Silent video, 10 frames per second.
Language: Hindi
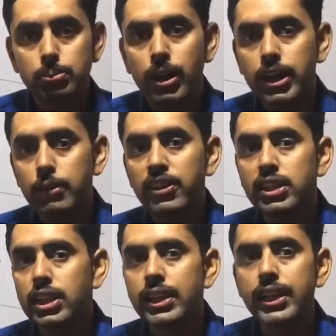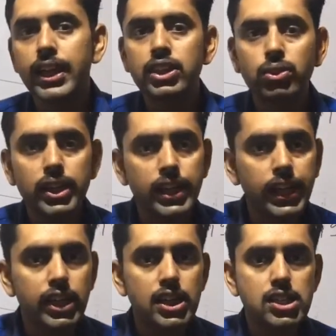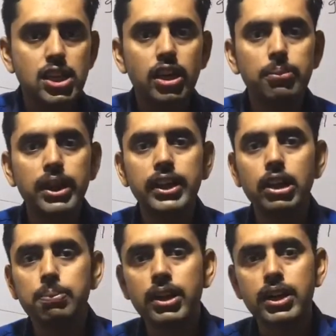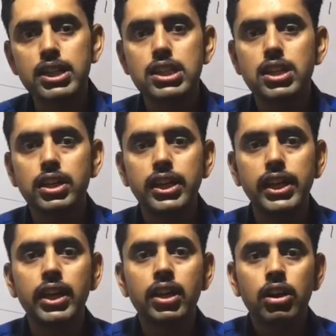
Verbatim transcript: 12 वीक तक की है तो एक रजिस्टर्ड मेडिकल प्रैक्टिशनर की